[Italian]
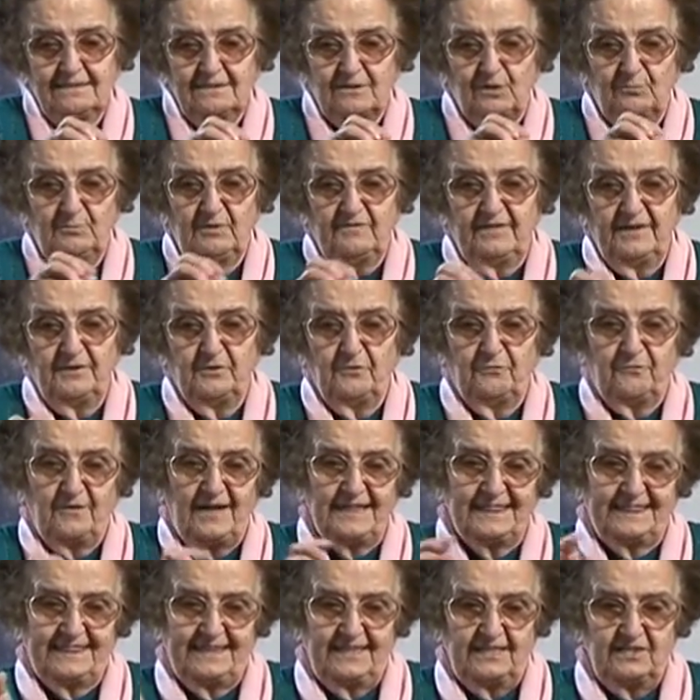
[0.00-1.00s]
come vanno
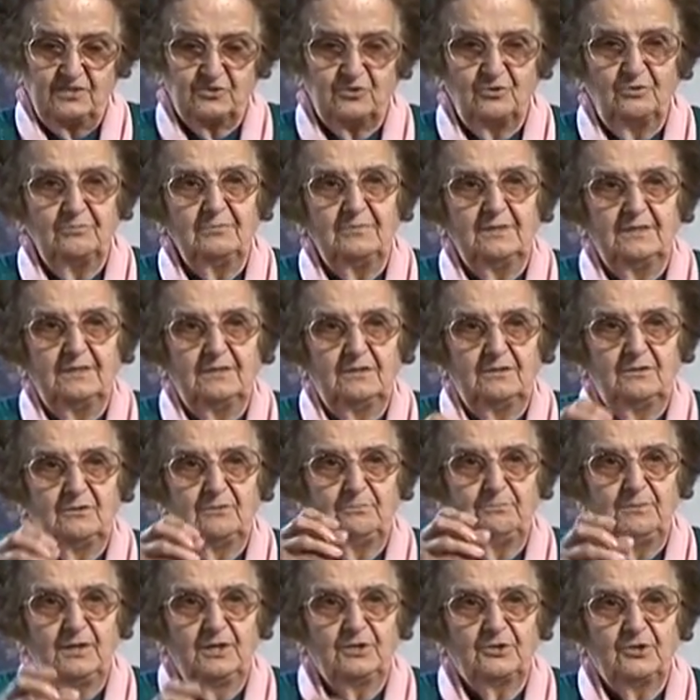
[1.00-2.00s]
fatte, insomma,
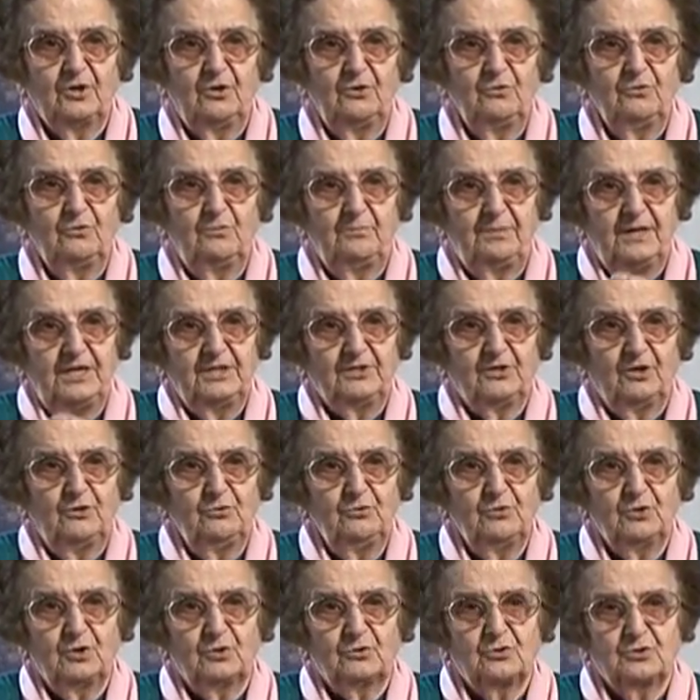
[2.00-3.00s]
un paletò, un paletò
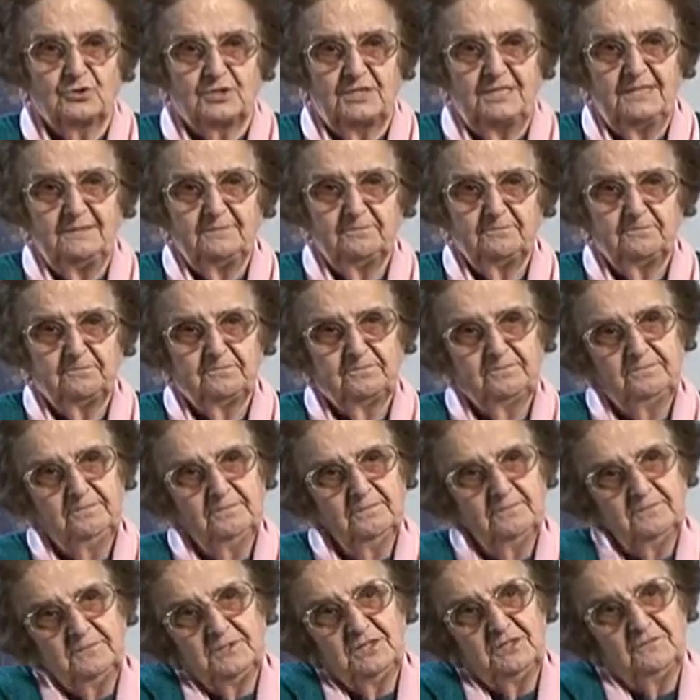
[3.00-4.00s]
lungo così,
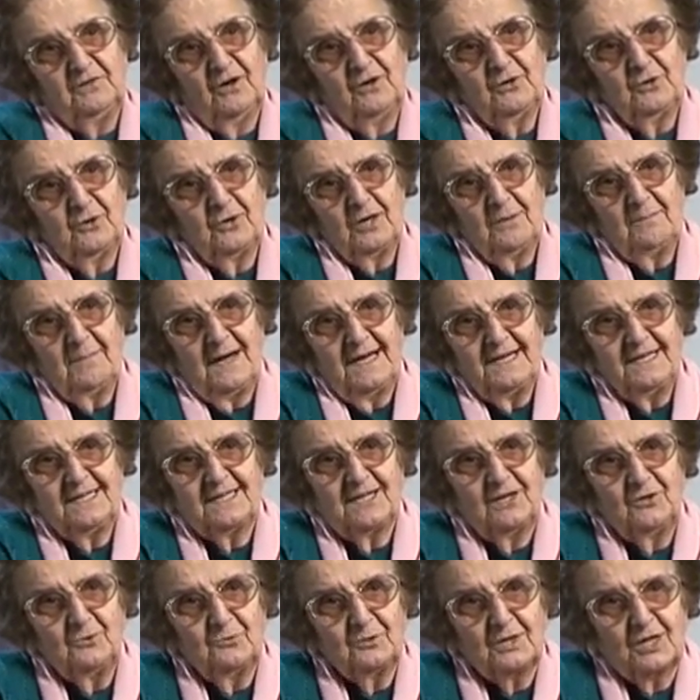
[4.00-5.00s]
ci vogliono le
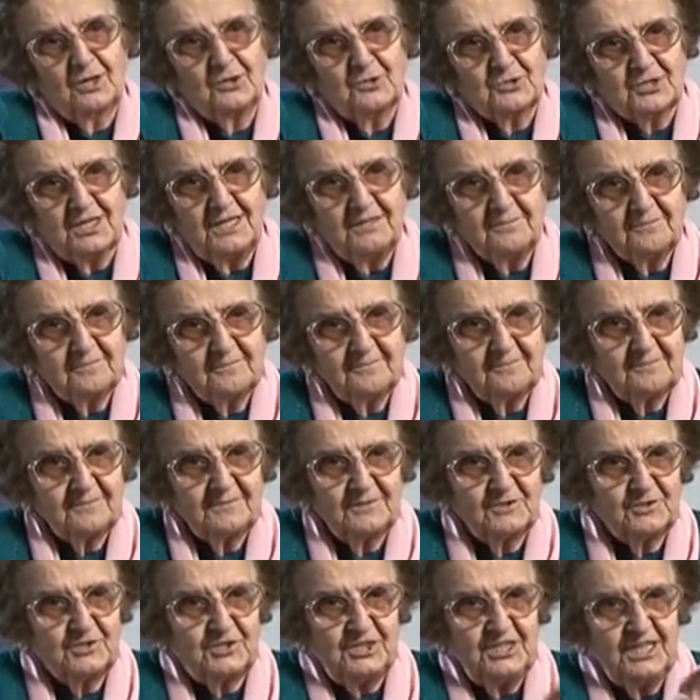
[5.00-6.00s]
maniche lunghe
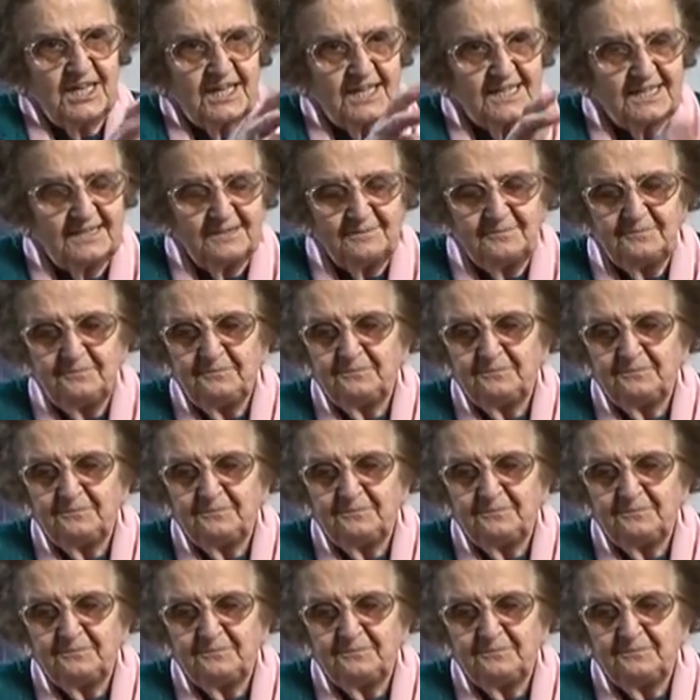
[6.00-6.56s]
così, circa,